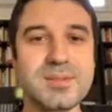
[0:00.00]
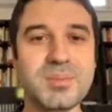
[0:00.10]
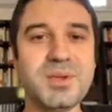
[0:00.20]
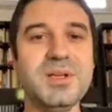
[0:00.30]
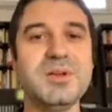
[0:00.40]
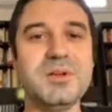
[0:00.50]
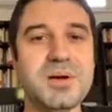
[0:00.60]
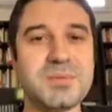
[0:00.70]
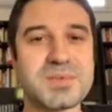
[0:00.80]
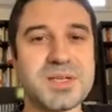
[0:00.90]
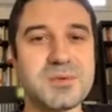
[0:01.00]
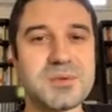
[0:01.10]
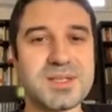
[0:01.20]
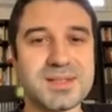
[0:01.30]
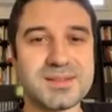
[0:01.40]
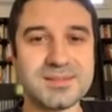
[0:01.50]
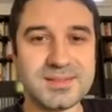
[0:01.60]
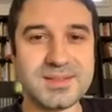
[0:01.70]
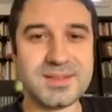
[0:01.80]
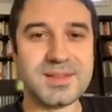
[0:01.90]
¿Por qué no lo vamos a escuchar?
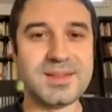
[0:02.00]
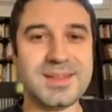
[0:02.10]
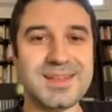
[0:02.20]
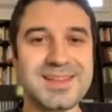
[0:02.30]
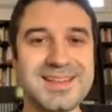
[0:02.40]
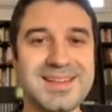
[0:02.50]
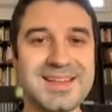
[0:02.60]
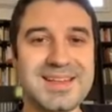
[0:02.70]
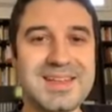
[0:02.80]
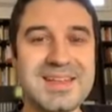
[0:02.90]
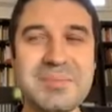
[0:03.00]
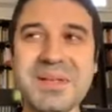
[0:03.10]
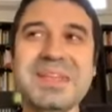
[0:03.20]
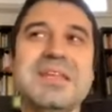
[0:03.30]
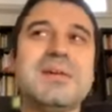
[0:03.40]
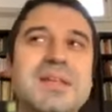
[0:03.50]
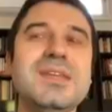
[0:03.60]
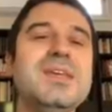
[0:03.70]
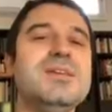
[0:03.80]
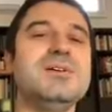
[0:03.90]
Eh, y aparte
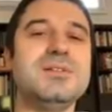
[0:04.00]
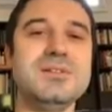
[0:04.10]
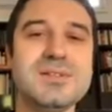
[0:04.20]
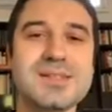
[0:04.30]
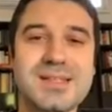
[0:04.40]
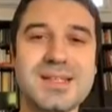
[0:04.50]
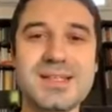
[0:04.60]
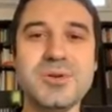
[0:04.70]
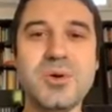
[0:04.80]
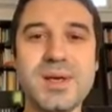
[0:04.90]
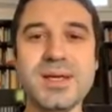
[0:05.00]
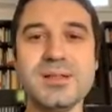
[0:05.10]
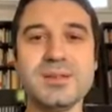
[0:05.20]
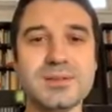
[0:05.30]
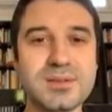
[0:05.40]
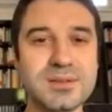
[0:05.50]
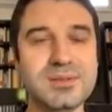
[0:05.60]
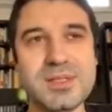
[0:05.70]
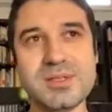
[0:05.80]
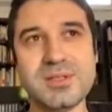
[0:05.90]
divertido, se trata de un juego, no,
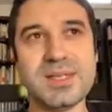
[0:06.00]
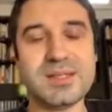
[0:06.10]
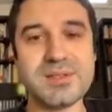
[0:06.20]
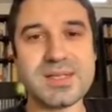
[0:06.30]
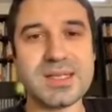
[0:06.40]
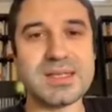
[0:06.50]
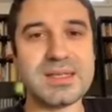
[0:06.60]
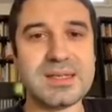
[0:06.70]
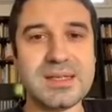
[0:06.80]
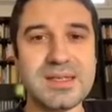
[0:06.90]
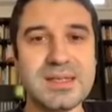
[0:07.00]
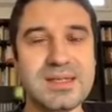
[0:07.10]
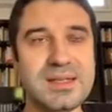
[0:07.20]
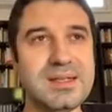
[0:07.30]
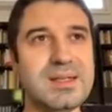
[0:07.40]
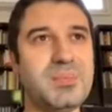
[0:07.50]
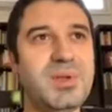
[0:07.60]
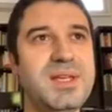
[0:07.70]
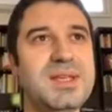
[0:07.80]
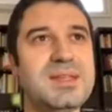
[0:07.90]
no es otra cosa que, que
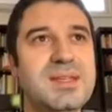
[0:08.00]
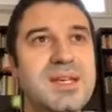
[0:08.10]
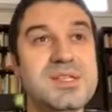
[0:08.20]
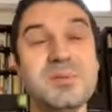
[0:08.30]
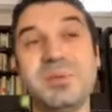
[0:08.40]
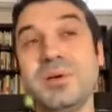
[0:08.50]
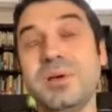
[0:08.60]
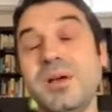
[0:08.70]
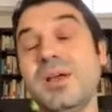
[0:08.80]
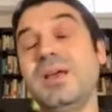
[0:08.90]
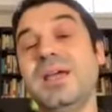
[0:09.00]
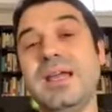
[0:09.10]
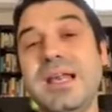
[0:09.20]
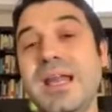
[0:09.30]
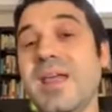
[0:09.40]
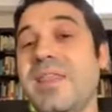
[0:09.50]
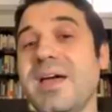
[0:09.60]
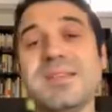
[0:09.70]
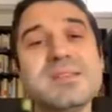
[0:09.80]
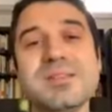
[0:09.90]
poder entender eso, pero en Last
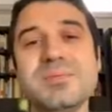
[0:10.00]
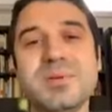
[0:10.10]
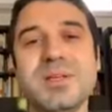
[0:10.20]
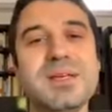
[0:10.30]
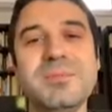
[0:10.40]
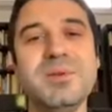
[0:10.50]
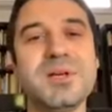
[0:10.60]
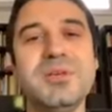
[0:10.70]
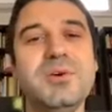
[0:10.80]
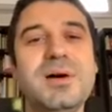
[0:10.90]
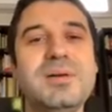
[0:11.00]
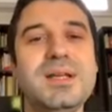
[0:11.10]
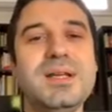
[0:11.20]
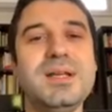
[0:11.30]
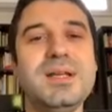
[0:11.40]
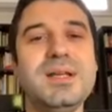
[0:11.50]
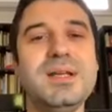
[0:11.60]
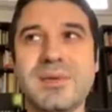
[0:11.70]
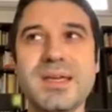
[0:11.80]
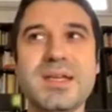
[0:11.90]
Dance, por ejemplo, que no hable de
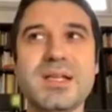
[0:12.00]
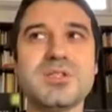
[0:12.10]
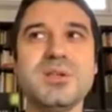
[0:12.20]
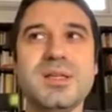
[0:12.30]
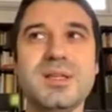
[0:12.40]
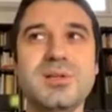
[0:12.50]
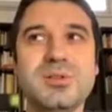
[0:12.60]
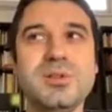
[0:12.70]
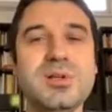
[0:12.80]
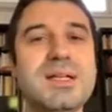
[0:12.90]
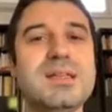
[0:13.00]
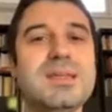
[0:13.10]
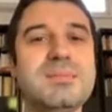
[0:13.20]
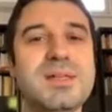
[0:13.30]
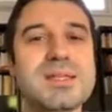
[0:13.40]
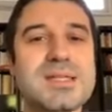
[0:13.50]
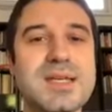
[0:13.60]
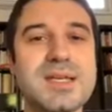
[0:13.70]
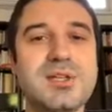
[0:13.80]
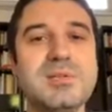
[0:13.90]
Michael Jordan, no toque el tema de
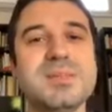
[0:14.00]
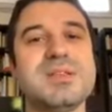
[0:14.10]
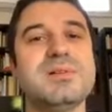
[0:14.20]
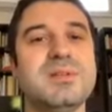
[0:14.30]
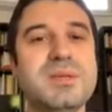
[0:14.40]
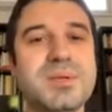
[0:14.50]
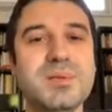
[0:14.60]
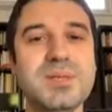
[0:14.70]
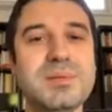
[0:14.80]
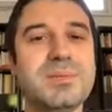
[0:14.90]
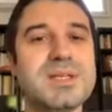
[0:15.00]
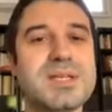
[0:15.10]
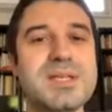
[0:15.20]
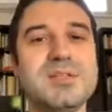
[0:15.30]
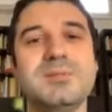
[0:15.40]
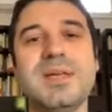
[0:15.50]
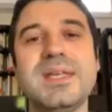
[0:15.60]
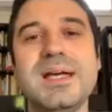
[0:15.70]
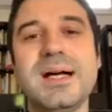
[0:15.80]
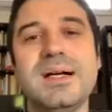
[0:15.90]
Isaiah Thomas y cuando le preguntan por Isaiah Thomas
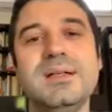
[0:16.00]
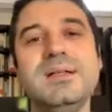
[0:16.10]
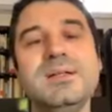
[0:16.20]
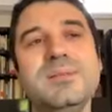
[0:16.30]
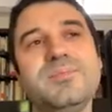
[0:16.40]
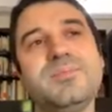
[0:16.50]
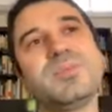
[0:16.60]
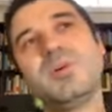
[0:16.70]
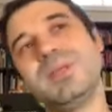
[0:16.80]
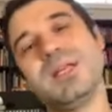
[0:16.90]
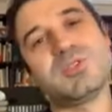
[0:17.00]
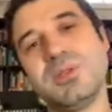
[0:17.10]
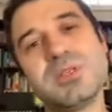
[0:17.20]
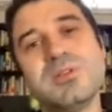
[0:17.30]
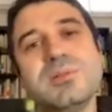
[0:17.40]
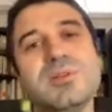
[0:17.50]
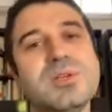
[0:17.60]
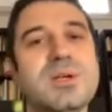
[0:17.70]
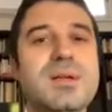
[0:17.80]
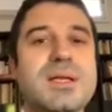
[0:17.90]
diga, no, mira, yo de eso no
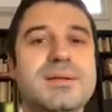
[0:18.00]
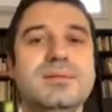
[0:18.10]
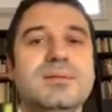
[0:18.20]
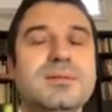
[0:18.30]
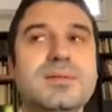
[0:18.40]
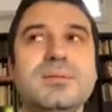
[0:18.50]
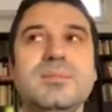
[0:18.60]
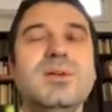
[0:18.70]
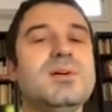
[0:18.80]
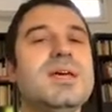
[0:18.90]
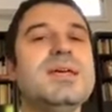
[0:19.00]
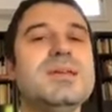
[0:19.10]
quiero hablar. Bueno, ok.